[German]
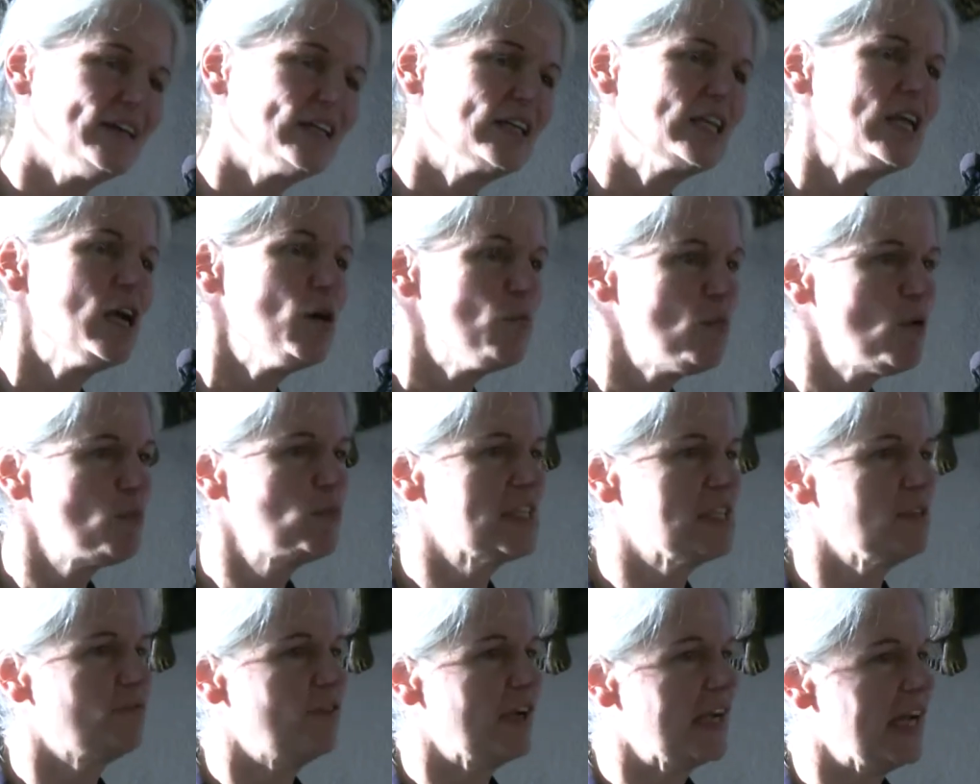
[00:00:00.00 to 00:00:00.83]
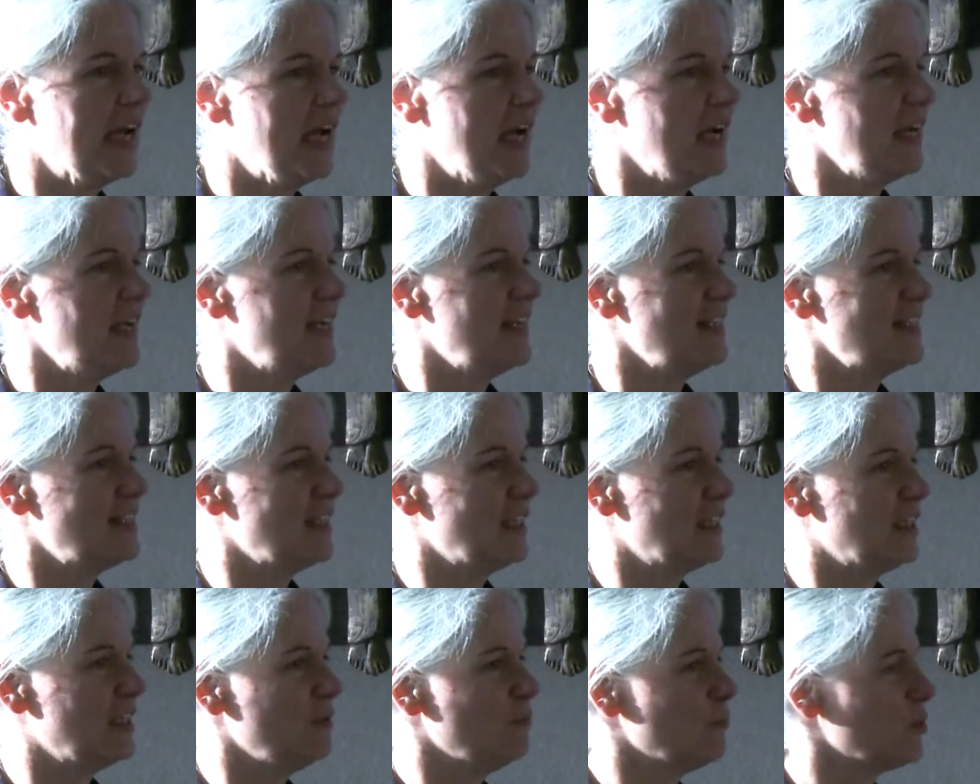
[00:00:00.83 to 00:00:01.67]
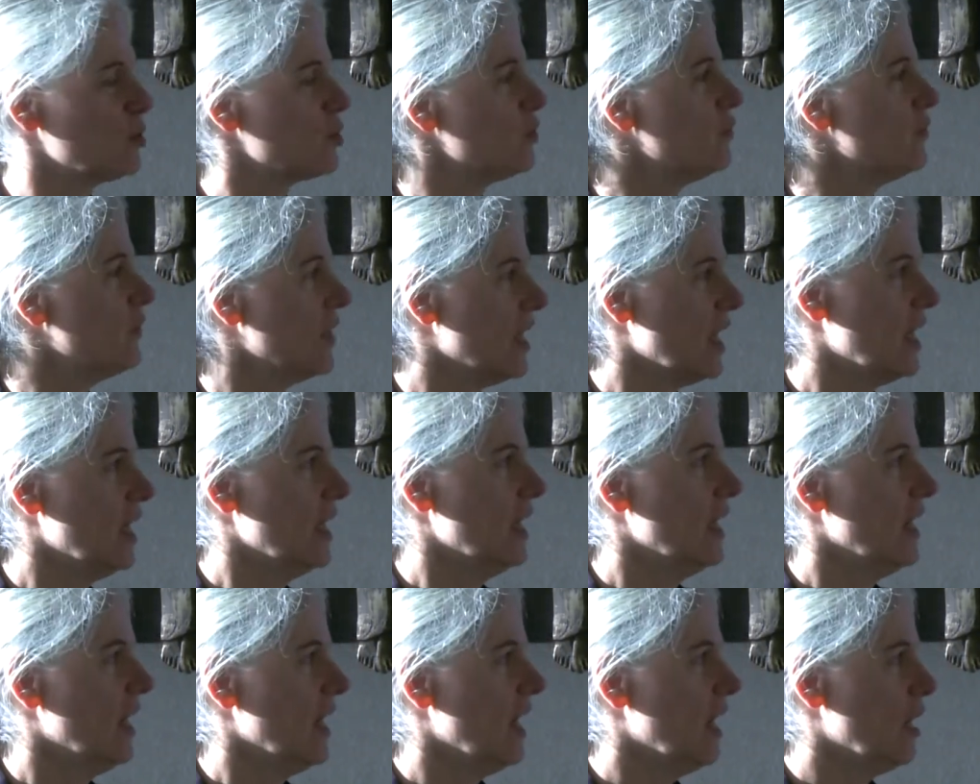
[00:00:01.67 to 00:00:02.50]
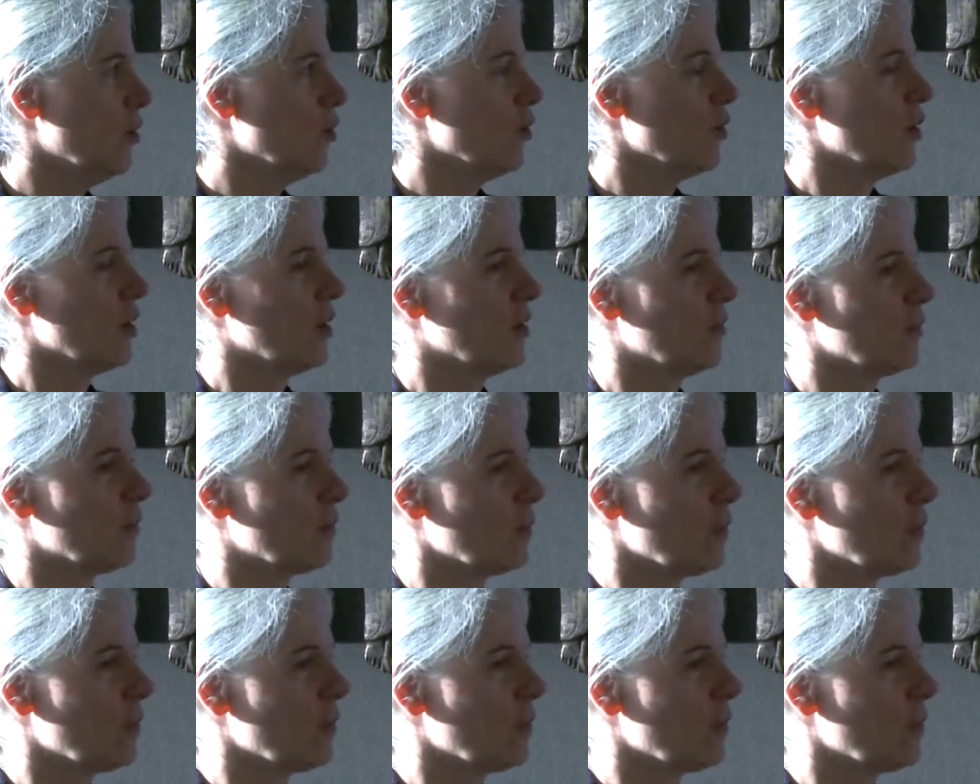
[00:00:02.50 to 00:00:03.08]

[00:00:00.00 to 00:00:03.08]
die haben wir ein bisschen vernachlässigt, die müssen wir auch